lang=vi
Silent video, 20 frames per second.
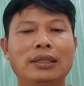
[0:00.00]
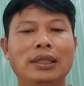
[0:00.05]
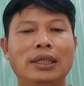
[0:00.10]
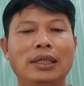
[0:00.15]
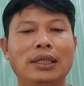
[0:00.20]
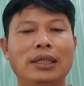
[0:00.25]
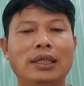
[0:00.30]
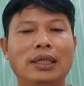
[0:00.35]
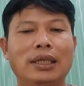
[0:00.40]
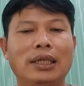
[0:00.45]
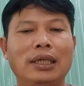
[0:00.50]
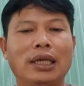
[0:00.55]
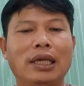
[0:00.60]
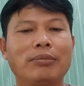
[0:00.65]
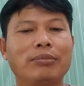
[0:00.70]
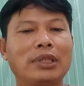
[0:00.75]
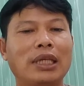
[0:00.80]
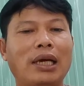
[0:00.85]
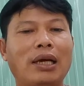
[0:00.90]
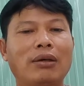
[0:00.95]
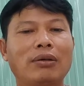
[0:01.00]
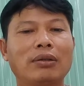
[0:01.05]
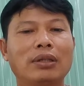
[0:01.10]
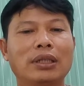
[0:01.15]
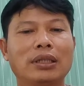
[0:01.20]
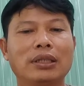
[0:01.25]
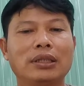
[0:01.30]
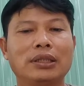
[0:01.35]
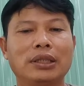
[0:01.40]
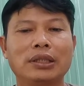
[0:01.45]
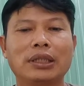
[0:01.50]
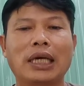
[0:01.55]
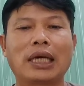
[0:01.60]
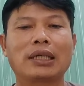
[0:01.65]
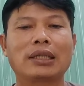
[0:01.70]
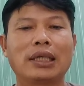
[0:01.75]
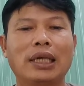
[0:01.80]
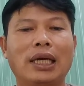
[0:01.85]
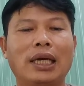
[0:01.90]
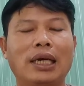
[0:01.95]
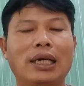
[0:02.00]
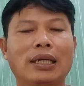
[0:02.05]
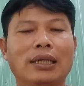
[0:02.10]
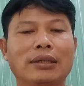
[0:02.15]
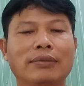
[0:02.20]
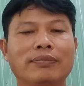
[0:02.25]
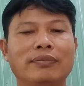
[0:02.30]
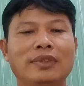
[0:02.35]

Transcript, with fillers: Thì em cháu sự thật là